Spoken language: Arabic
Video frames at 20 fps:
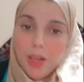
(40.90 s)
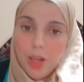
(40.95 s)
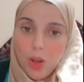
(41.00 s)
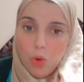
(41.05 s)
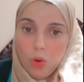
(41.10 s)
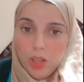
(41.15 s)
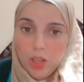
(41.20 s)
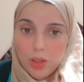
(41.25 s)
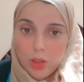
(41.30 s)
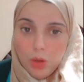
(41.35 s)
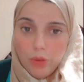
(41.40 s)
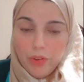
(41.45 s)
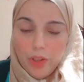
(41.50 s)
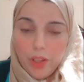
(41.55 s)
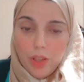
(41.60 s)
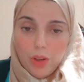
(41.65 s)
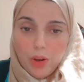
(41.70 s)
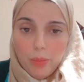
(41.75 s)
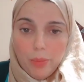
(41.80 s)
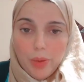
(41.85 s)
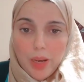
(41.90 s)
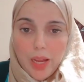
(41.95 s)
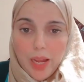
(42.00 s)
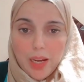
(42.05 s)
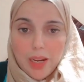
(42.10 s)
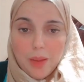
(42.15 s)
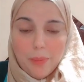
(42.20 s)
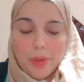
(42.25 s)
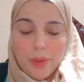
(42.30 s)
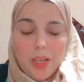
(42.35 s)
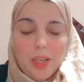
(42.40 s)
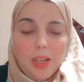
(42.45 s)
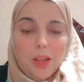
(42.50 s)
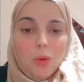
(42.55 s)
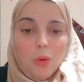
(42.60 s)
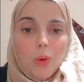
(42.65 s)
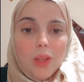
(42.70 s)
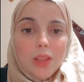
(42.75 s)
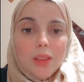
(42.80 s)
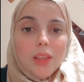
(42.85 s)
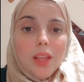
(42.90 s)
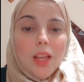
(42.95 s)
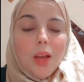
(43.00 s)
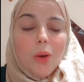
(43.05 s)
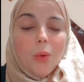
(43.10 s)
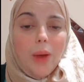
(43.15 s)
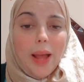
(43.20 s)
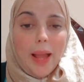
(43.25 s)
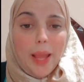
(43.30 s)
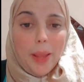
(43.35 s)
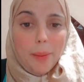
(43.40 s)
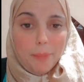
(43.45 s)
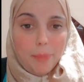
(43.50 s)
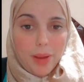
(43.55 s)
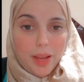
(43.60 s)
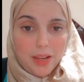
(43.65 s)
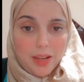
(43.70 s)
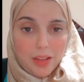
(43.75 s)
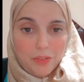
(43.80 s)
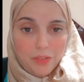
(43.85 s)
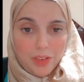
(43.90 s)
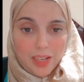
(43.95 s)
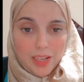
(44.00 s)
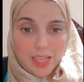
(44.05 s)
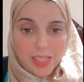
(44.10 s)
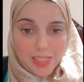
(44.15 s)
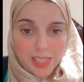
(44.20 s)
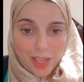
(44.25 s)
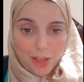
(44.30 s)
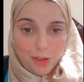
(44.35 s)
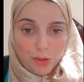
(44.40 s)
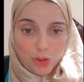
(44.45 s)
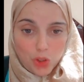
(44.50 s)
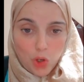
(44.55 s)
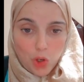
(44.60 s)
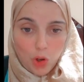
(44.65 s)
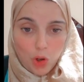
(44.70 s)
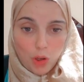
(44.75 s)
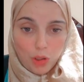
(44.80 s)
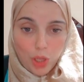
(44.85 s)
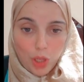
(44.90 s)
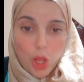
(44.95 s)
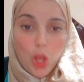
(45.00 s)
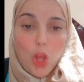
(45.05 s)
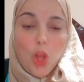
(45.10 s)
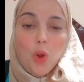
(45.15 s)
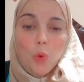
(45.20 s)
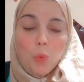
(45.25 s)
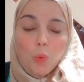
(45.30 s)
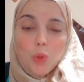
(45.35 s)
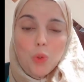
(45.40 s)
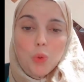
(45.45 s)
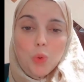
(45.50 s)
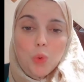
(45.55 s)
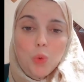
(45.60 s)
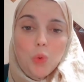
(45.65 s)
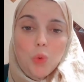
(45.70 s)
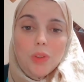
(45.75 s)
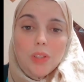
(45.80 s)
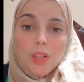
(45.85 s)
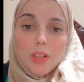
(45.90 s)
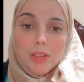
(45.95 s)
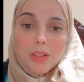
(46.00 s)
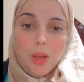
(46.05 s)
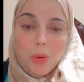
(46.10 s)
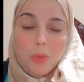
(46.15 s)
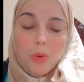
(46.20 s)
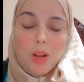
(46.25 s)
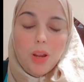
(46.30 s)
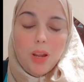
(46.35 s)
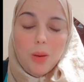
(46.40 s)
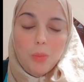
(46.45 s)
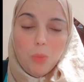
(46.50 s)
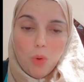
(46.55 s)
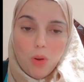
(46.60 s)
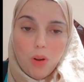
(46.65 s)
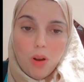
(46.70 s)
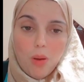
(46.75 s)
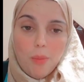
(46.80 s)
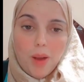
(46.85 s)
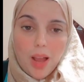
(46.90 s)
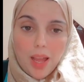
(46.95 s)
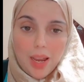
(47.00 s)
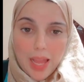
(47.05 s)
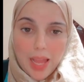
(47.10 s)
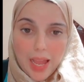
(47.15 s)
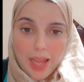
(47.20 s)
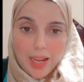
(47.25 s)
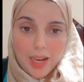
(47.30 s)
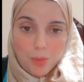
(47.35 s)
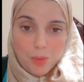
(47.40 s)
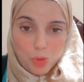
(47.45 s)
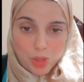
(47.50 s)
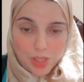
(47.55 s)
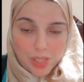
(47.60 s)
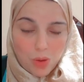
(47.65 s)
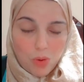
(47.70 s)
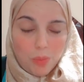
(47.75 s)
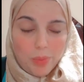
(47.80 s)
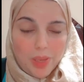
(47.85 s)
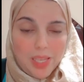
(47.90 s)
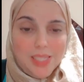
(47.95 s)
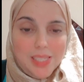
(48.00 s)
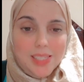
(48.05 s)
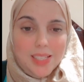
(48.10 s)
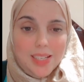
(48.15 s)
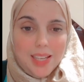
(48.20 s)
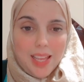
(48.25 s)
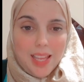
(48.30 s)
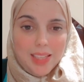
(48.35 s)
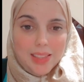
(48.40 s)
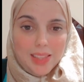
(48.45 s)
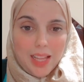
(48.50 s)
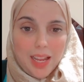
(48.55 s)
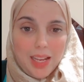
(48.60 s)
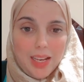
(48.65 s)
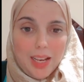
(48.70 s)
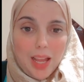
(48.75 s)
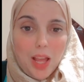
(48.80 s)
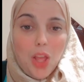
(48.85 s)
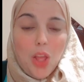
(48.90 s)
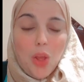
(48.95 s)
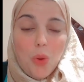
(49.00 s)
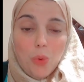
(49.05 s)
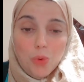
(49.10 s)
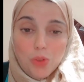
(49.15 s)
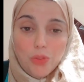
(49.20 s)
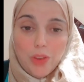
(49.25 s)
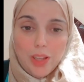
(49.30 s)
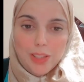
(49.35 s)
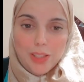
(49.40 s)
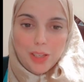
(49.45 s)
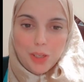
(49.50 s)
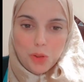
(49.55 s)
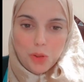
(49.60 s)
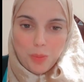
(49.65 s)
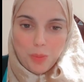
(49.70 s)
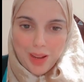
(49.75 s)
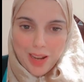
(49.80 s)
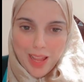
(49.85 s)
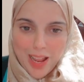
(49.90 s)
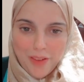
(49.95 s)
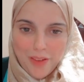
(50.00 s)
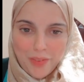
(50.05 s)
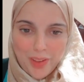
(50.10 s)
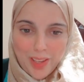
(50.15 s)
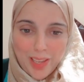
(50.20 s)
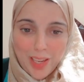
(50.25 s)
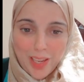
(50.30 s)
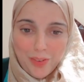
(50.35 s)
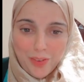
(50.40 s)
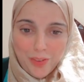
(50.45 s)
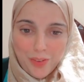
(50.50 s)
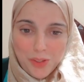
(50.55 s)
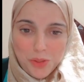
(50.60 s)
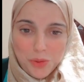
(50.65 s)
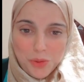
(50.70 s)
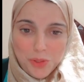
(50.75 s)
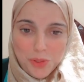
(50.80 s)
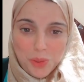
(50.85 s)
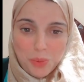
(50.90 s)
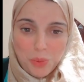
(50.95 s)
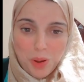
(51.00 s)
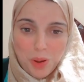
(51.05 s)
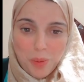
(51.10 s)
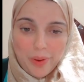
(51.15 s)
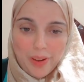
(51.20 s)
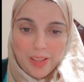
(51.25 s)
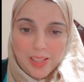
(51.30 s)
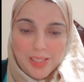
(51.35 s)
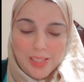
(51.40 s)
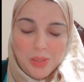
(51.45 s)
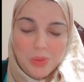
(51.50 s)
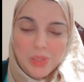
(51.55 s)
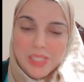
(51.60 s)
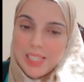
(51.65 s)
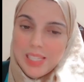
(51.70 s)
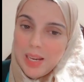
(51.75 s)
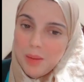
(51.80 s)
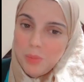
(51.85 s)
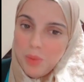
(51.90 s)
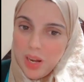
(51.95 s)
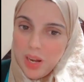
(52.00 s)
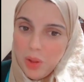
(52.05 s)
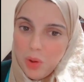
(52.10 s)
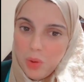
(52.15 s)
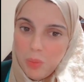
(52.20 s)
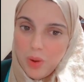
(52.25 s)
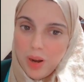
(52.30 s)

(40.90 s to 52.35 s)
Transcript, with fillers: كل التوفيق يا رب العالمين لاخواتنا واحبائنا في الجزائر ان شاء الله وتكون الدوره المقامه على اعلى مستوى باذن الله تعالى اشوف حضراتكم على الف خير في فيديو جديد وخبر جديد والسلام عليكم